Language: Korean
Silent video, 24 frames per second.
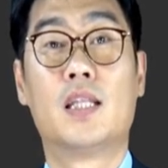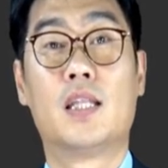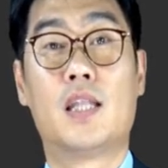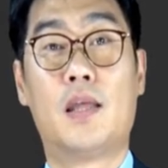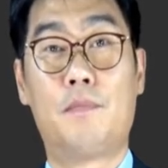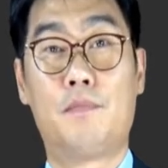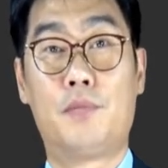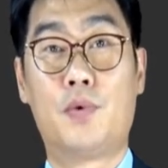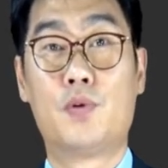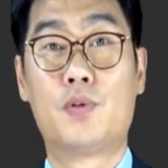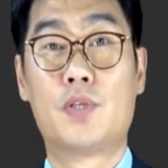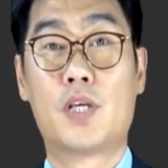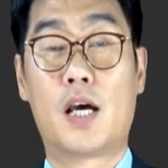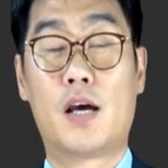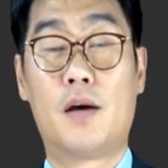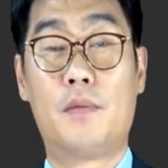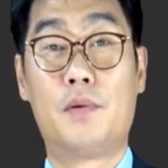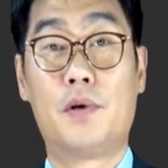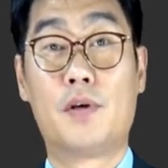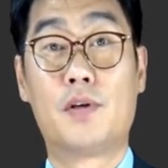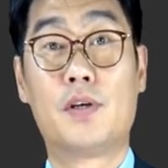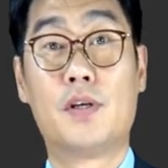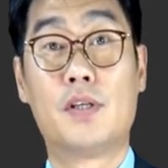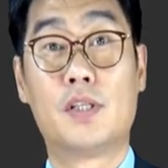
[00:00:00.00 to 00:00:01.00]
대표자가
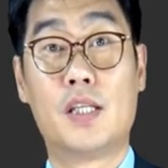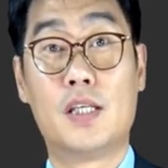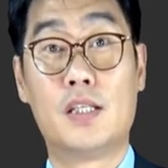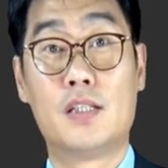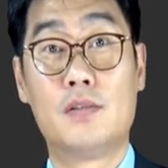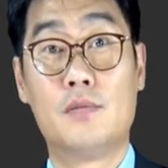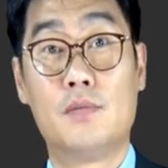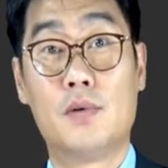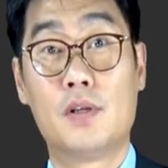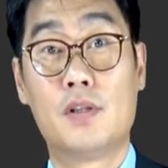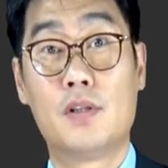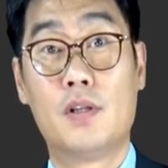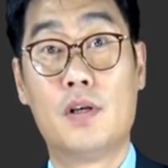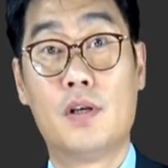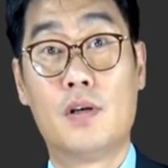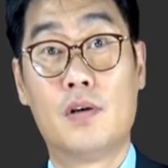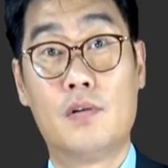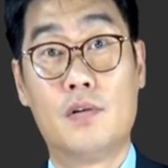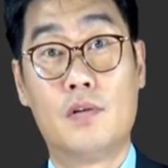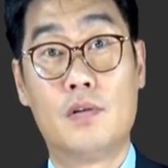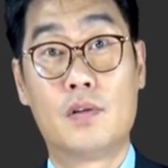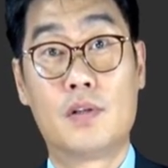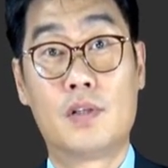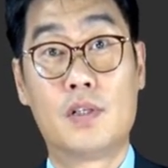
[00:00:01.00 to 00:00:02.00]
변경되시면
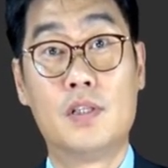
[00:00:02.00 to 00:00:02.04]
어,